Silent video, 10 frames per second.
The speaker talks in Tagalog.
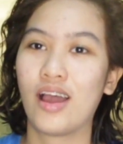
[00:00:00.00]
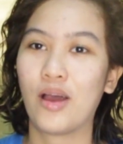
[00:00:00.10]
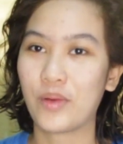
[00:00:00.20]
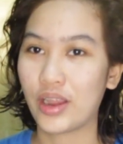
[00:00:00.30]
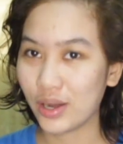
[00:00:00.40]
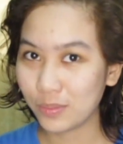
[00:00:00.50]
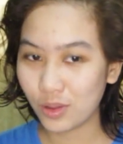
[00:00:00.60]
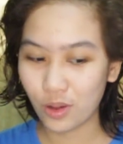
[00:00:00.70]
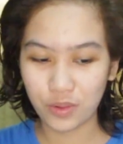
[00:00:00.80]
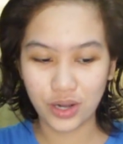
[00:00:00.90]
Um, hair
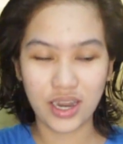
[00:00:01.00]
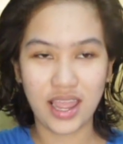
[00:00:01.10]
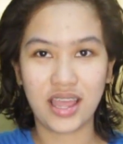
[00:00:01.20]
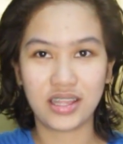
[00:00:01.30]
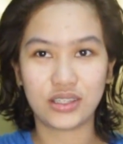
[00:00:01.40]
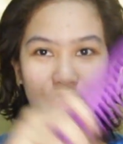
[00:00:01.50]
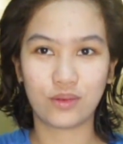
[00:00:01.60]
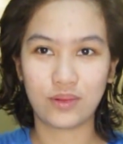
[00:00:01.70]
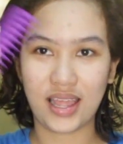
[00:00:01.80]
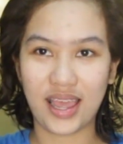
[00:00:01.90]
blower and
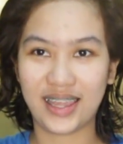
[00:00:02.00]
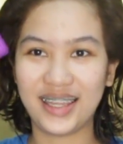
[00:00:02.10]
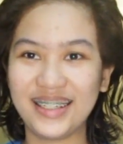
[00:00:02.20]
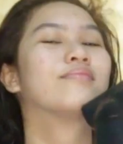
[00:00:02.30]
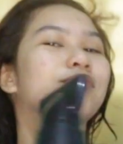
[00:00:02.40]
supply.